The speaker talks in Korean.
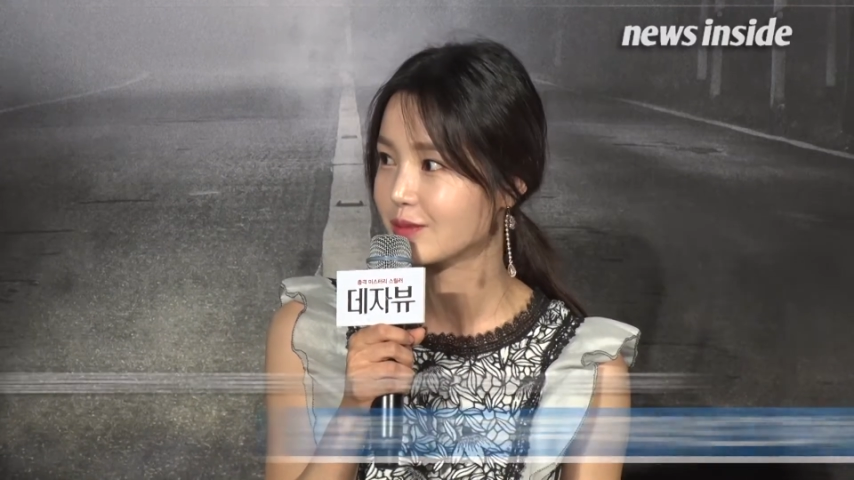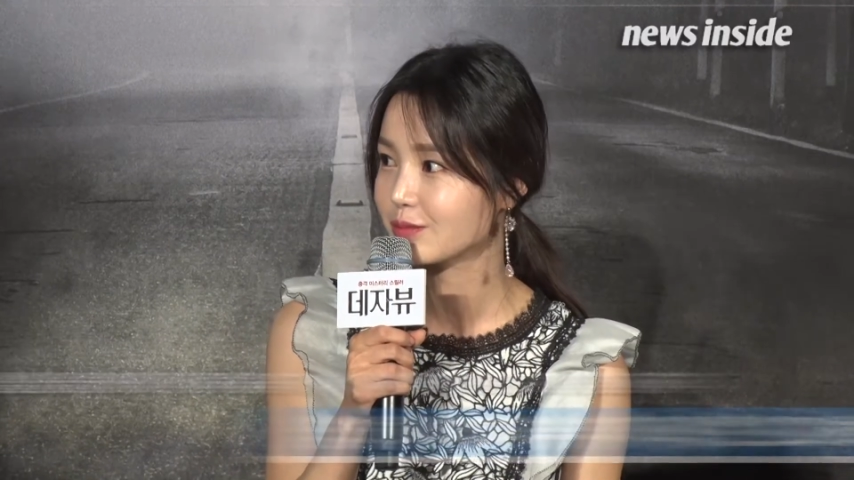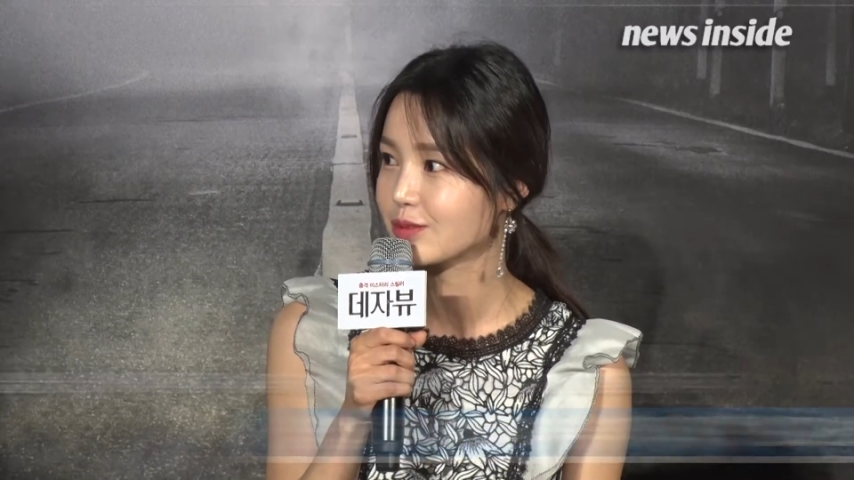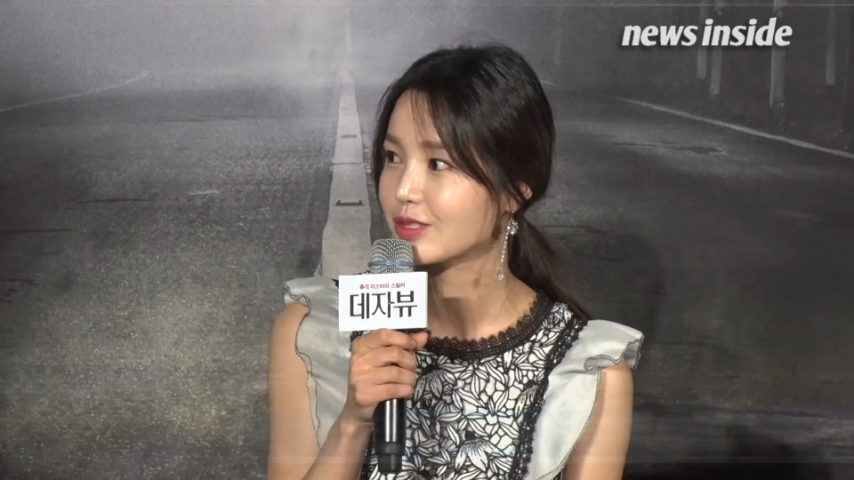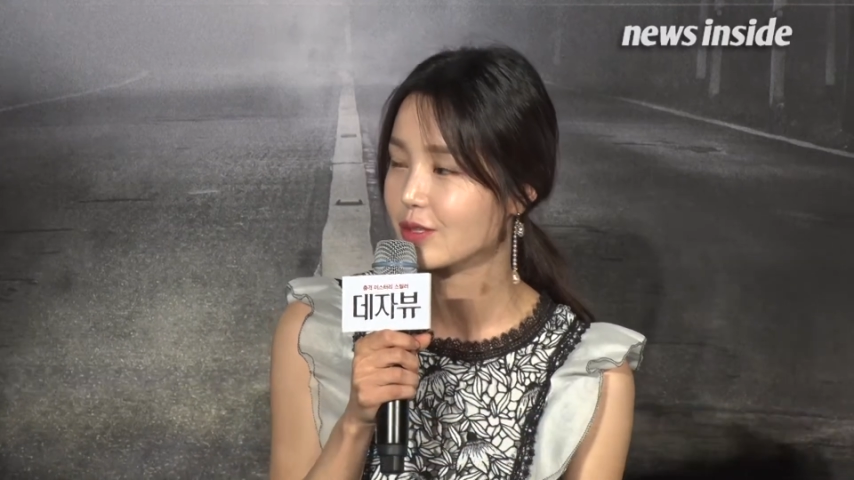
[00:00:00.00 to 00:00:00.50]

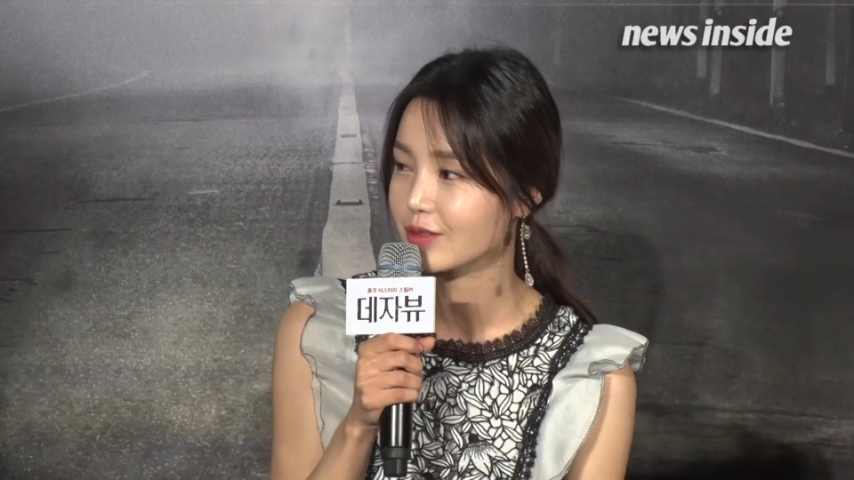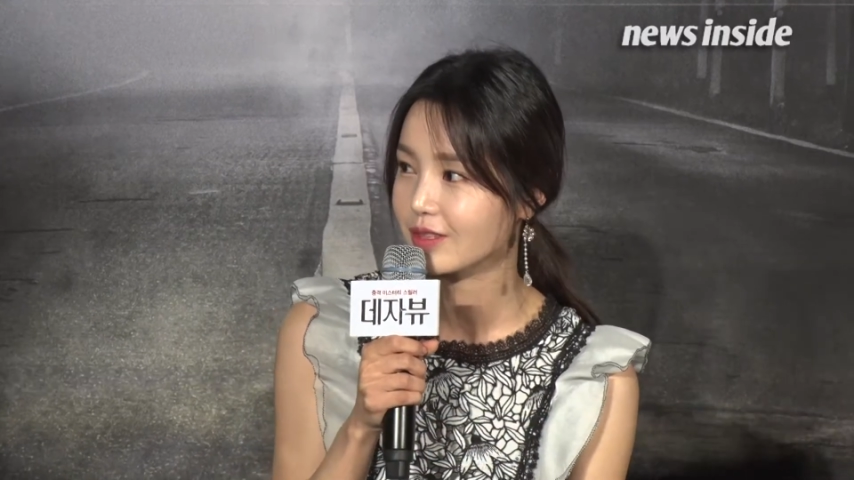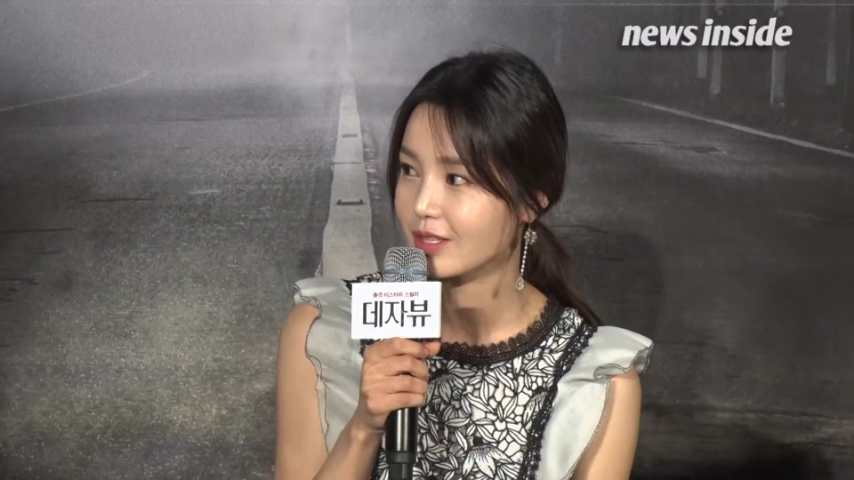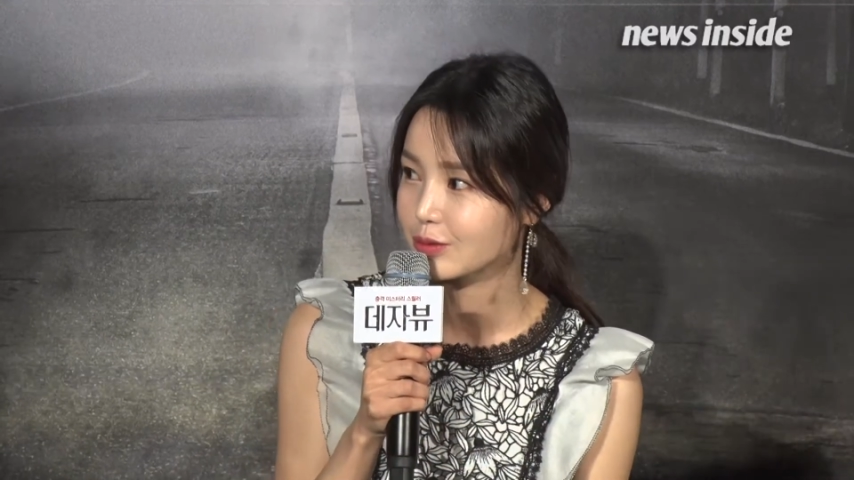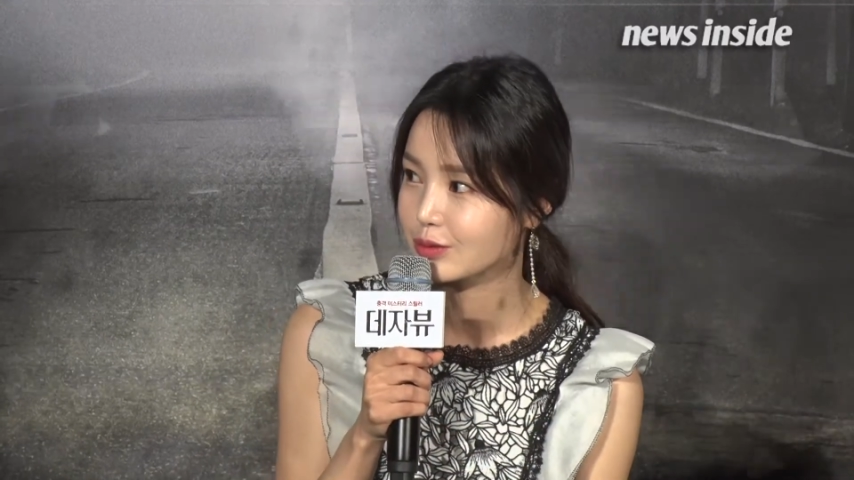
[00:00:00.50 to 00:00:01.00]

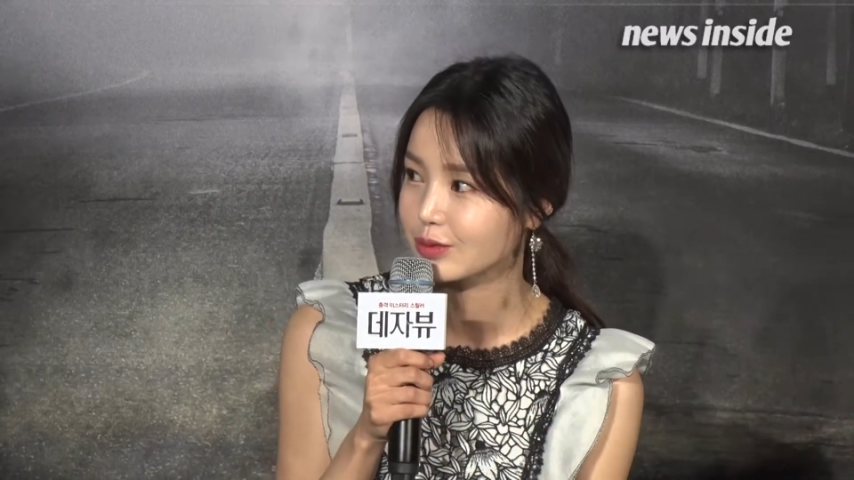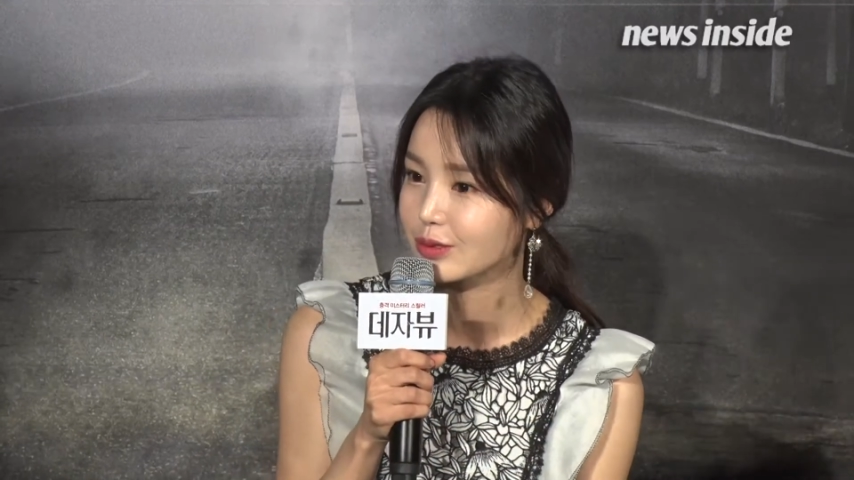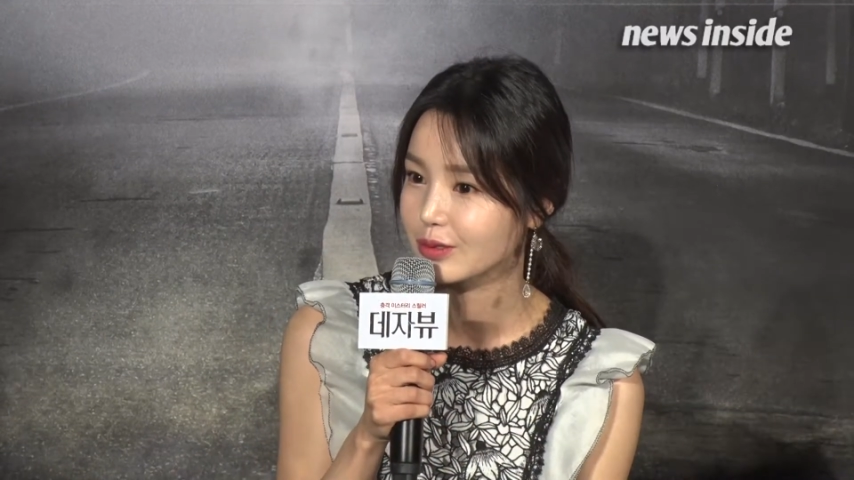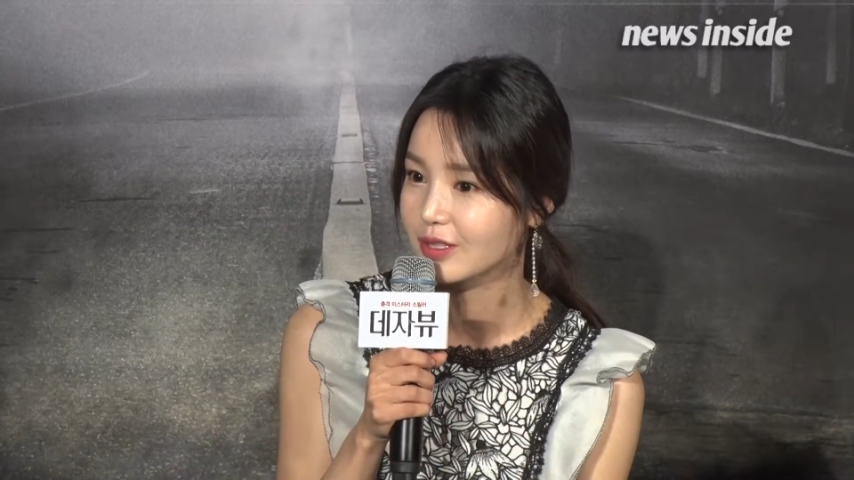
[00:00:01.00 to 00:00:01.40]
부르셨다고.